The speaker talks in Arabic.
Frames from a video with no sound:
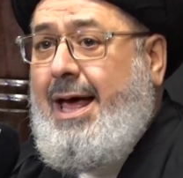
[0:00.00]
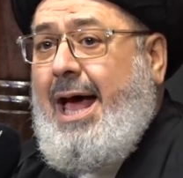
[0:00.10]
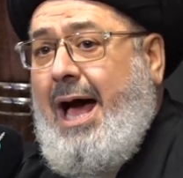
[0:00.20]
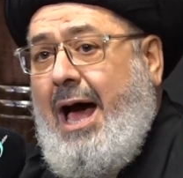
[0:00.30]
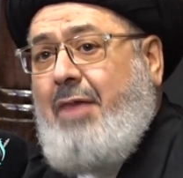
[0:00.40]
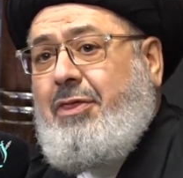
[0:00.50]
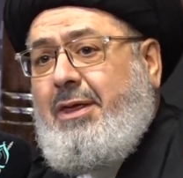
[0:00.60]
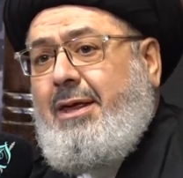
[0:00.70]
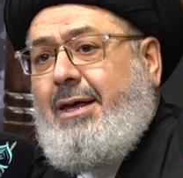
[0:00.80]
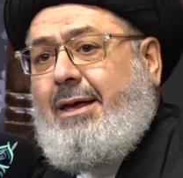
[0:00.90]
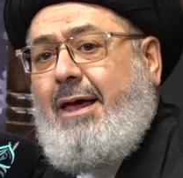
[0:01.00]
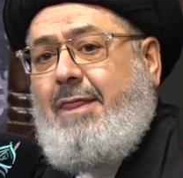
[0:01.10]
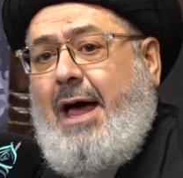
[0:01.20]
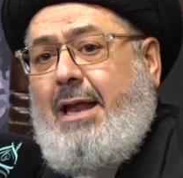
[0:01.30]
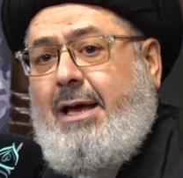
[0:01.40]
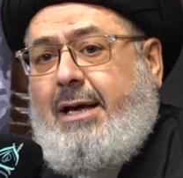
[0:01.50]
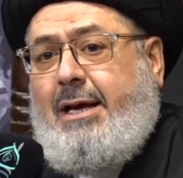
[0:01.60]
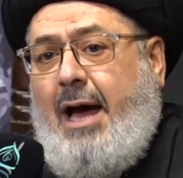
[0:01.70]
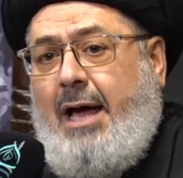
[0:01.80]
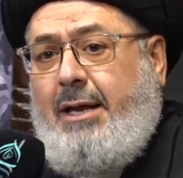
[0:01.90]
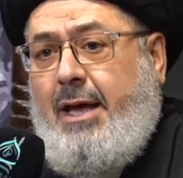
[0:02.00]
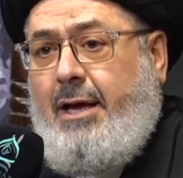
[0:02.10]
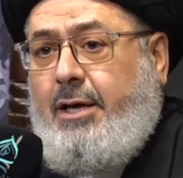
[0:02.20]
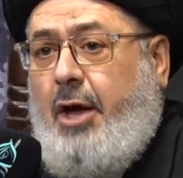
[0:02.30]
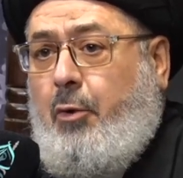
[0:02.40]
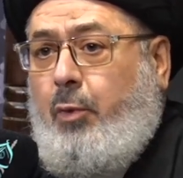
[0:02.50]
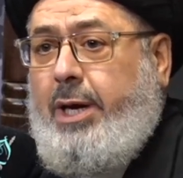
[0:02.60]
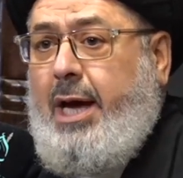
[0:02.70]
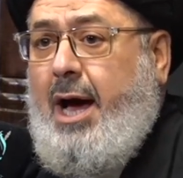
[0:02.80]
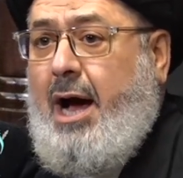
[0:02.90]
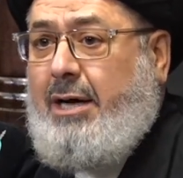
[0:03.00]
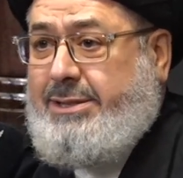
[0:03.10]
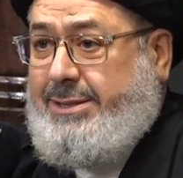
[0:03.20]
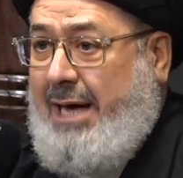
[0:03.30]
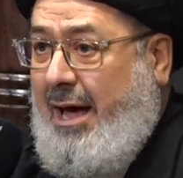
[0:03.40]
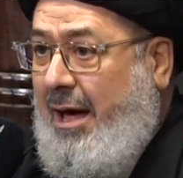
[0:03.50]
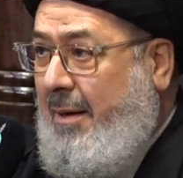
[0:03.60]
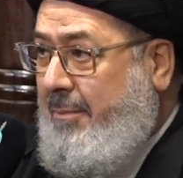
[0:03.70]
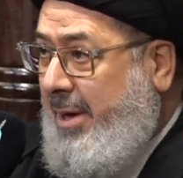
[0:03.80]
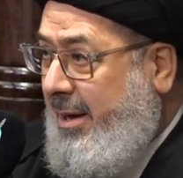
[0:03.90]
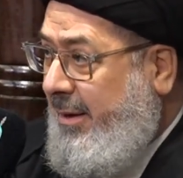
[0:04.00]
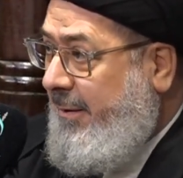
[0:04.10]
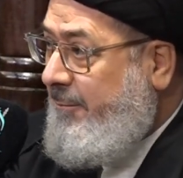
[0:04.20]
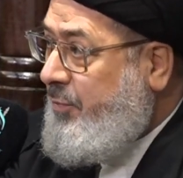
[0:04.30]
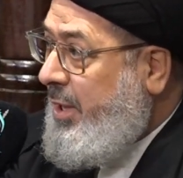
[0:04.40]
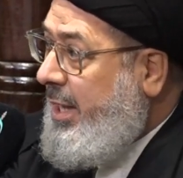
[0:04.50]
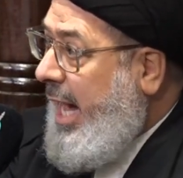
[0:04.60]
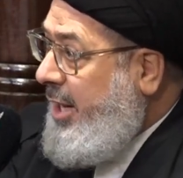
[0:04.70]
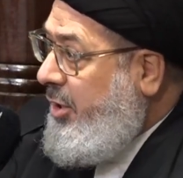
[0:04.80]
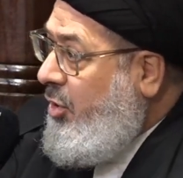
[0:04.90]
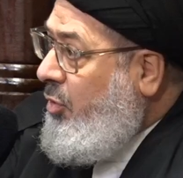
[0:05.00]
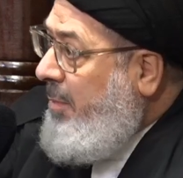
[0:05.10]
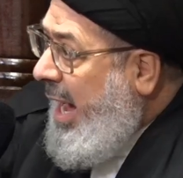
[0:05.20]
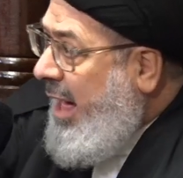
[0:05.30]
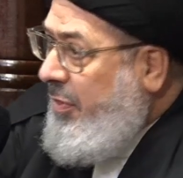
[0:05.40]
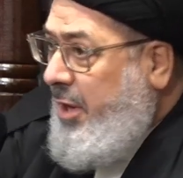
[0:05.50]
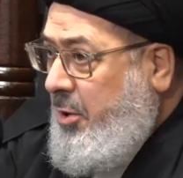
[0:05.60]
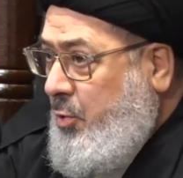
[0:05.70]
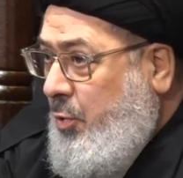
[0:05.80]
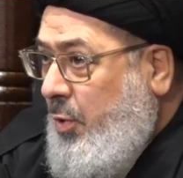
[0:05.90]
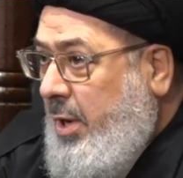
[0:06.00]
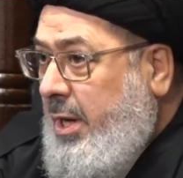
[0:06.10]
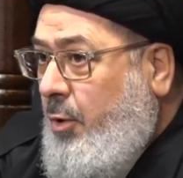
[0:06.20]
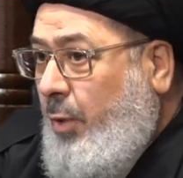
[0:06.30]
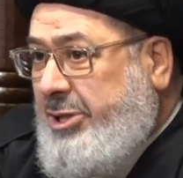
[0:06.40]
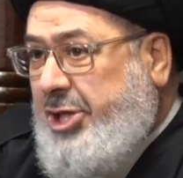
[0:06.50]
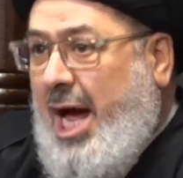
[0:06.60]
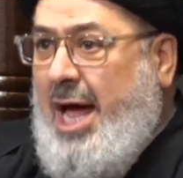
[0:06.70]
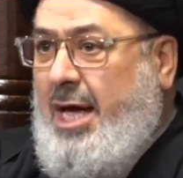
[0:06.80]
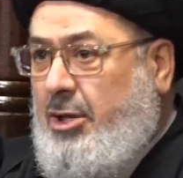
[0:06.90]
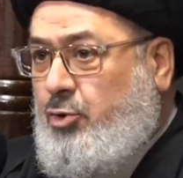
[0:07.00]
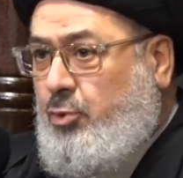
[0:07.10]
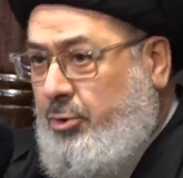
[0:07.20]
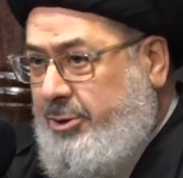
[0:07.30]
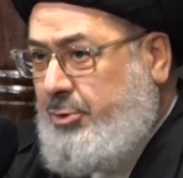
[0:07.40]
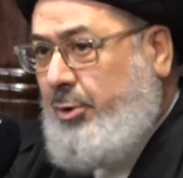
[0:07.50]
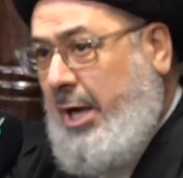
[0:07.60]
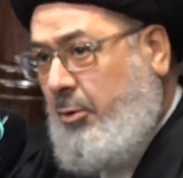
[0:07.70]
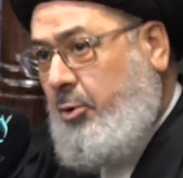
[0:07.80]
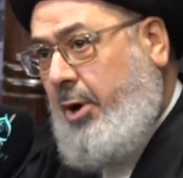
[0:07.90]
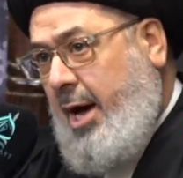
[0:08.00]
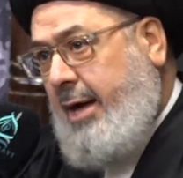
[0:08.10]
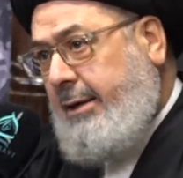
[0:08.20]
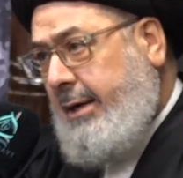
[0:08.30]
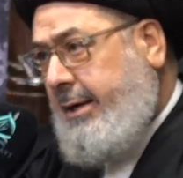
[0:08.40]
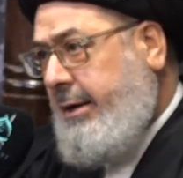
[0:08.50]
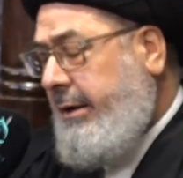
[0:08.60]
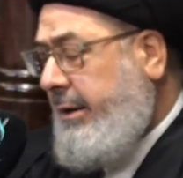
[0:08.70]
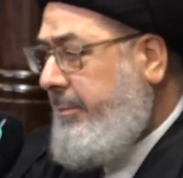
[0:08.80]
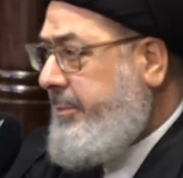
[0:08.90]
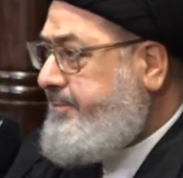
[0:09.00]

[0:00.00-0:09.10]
هذه كذلك كان يرويها الصحابه لانهم حضروا وشاهدوا نزول القران الكريم